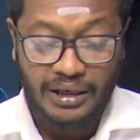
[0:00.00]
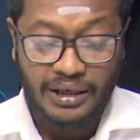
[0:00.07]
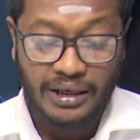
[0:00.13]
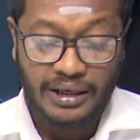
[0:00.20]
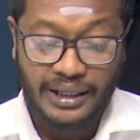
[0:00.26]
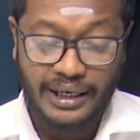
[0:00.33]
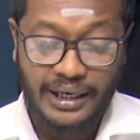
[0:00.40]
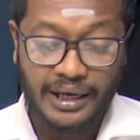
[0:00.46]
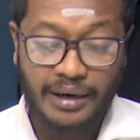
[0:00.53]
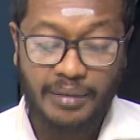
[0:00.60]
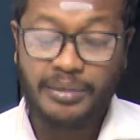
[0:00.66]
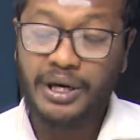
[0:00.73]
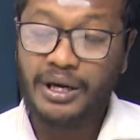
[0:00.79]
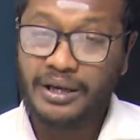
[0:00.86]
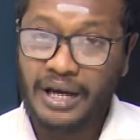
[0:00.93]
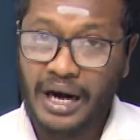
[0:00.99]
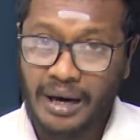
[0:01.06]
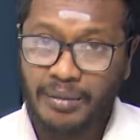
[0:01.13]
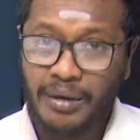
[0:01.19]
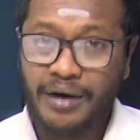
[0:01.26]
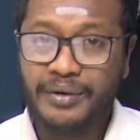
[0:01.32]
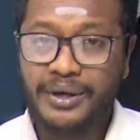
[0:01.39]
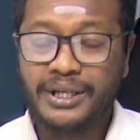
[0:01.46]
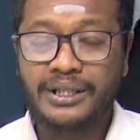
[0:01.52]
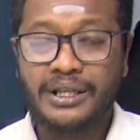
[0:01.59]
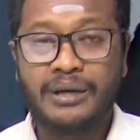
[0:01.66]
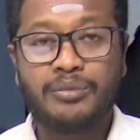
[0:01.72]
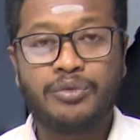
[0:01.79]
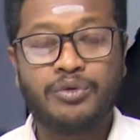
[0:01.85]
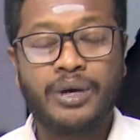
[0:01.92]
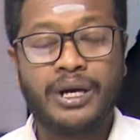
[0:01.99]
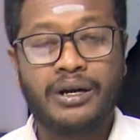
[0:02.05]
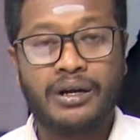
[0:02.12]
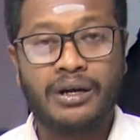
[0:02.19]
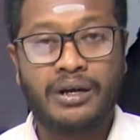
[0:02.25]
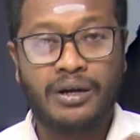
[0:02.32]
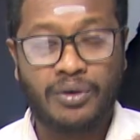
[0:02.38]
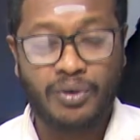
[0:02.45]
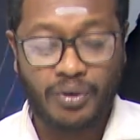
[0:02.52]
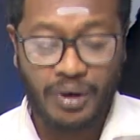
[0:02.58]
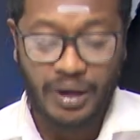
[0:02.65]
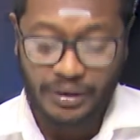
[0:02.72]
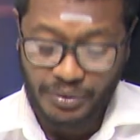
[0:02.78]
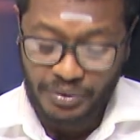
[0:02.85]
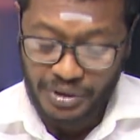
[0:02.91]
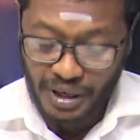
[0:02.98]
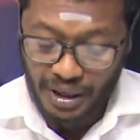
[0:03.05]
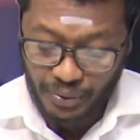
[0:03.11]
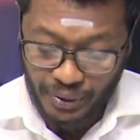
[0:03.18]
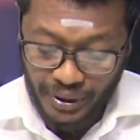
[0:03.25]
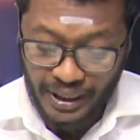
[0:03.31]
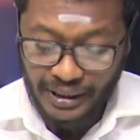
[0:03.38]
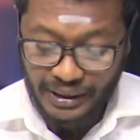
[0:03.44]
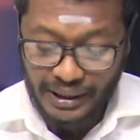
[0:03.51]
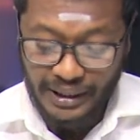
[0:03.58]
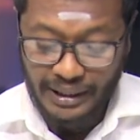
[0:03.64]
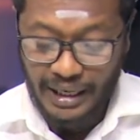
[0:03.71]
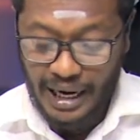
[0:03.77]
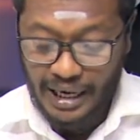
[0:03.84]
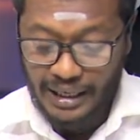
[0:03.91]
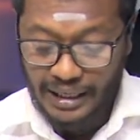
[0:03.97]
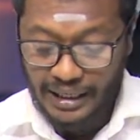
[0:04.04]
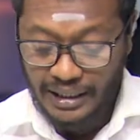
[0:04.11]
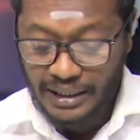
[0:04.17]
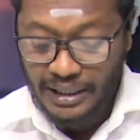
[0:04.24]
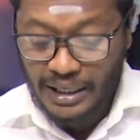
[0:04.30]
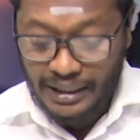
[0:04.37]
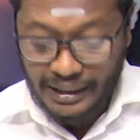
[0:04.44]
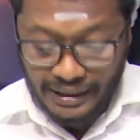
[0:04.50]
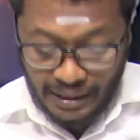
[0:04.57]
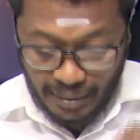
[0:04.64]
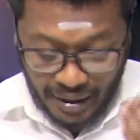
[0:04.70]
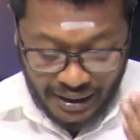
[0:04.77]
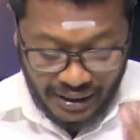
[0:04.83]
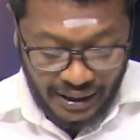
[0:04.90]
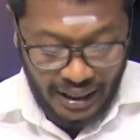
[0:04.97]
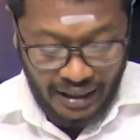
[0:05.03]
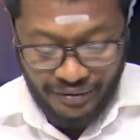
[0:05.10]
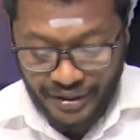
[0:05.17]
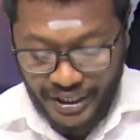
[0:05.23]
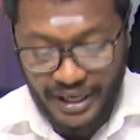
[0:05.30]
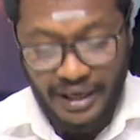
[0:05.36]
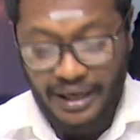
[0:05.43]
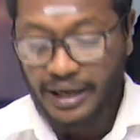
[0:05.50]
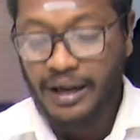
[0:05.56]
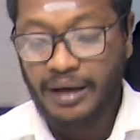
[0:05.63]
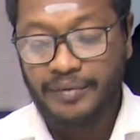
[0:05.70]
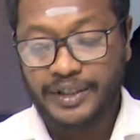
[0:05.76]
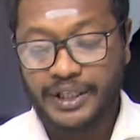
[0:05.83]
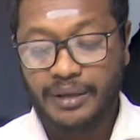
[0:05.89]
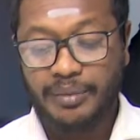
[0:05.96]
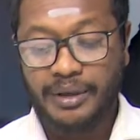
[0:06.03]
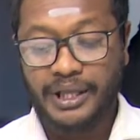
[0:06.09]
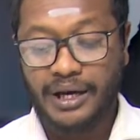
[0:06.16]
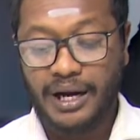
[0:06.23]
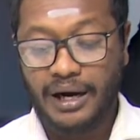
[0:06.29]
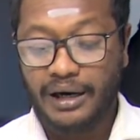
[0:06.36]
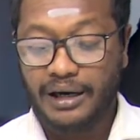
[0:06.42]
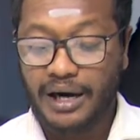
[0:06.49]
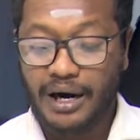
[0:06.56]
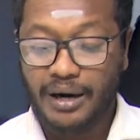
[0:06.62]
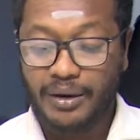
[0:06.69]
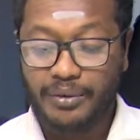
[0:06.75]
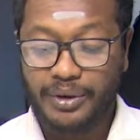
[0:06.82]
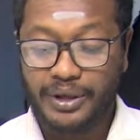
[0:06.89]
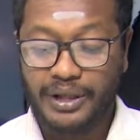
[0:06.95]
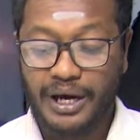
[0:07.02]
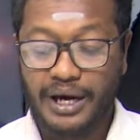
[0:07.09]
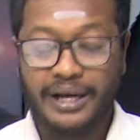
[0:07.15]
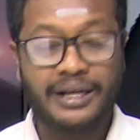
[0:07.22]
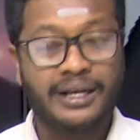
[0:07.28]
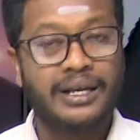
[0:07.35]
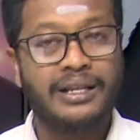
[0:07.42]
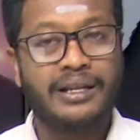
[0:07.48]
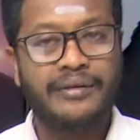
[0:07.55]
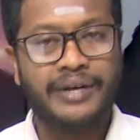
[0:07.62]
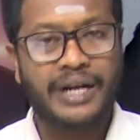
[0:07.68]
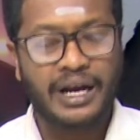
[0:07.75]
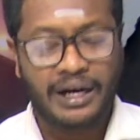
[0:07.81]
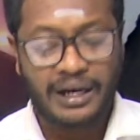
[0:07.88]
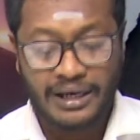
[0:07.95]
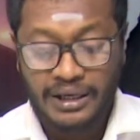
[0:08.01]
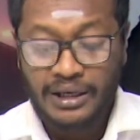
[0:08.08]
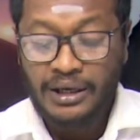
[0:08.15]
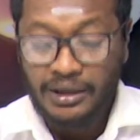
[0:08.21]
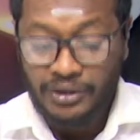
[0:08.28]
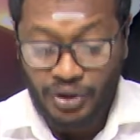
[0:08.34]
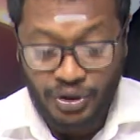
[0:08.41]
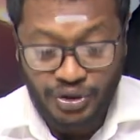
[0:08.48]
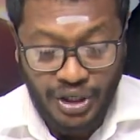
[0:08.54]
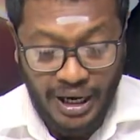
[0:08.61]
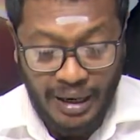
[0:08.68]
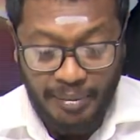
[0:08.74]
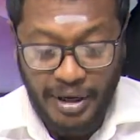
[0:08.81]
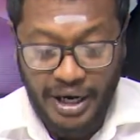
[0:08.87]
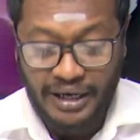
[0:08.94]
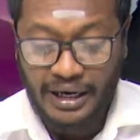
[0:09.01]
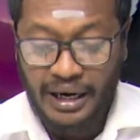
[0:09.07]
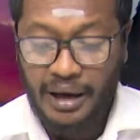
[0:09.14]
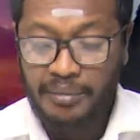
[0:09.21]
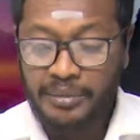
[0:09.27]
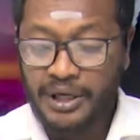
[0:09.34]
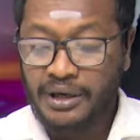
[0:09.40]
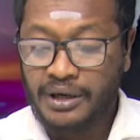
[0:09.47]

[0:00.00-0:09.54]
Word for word: அதே நேரம் யாழ் மாவட்டத்திலும் மூவர் கொரோனா தொற்றினால் உயிரிழந்திருக்கிறார்கள் இந்த மாதிரியான விடயங்கள் எல்லாம் வந்திருப்பதை நாங்கள் காணக்கூடியதாக இருக்கிறது எனவே நாங்கள் தொடர்ச்சியாக பார்க்கலாம்